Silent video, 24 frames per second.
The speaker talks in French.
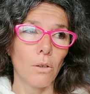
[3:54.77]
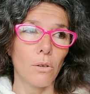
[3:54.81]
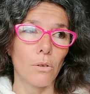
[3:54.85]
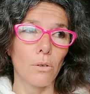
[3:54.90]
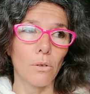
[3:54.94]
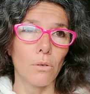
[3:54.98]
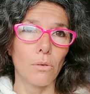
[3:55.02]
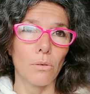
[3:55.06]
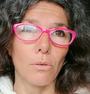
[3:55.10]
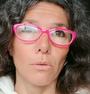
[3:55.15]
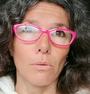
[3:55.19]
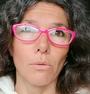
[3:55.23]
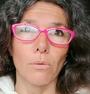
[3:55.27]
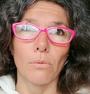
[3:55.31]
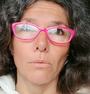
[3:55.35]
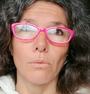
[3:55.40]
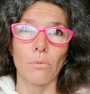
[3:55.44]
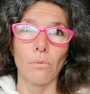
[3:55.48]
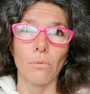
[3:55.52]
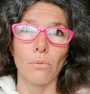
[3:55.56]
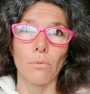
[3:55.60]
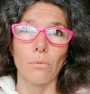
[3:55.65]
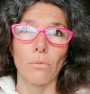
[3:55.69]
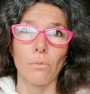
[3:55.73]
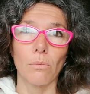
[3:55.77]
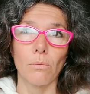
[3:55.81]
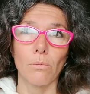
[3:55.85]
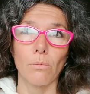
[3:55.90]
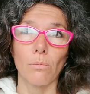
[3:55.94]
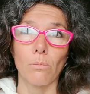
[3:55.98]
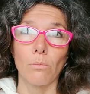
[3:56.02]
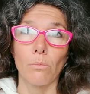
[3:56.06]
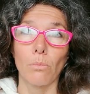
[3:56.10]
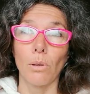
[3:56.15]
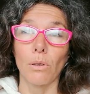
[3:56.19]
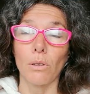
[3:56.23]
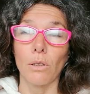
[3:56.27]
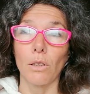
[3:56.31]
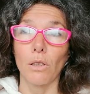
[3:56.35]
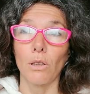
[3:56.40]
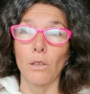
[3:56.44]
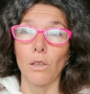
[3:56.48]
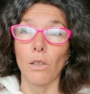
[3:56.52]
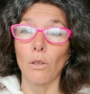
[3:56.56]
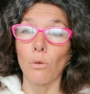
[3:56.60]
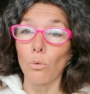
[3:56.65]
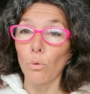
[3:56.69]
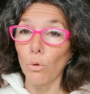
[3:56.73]
Euh, bah,
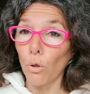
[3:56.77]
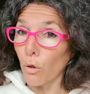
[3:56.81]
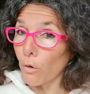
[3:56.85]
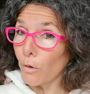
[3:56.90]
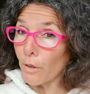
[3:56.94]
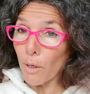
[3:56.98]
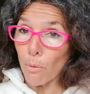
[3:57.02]
qui, nous donne